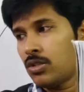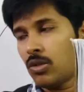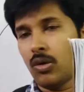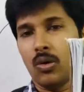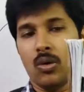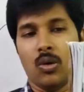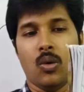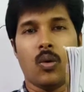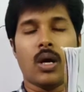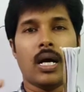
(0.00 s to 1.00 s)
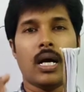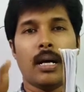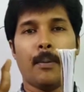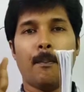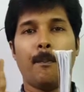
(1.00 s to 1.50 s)
సో ఒక
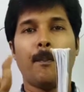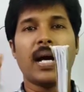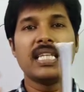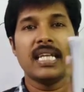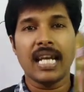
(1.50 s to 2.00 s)
పది